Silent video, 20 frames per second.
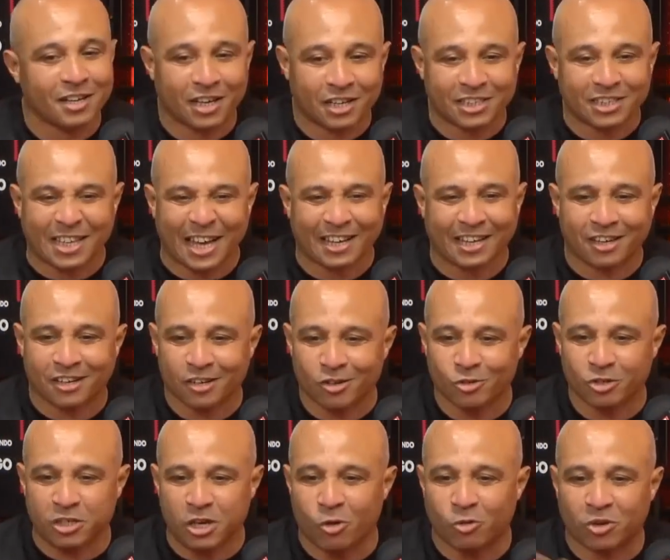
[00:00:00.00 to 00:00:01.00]
Lá
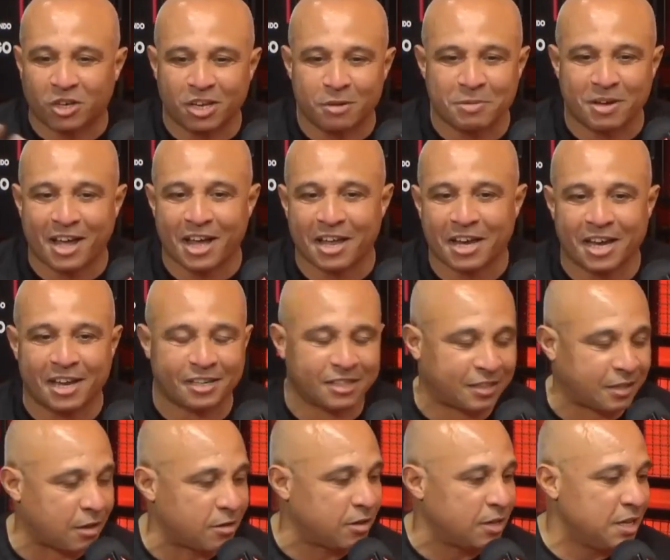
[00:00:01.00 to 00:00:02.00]
Itaquerão, Neoquímica Arena
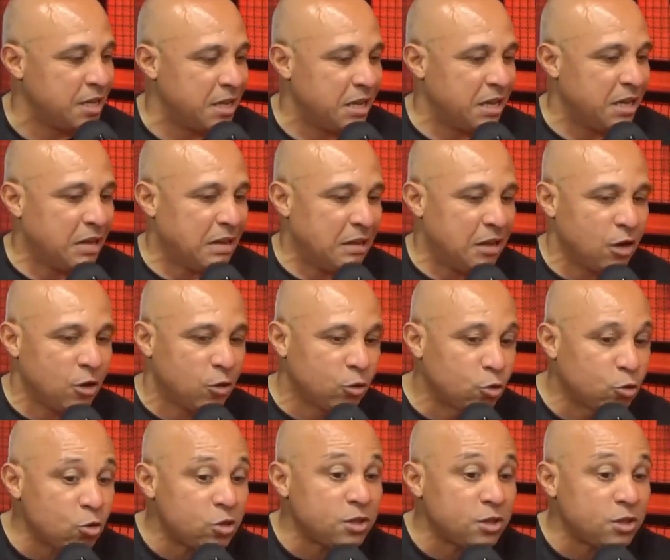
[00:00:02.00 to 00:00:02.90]
e tal. O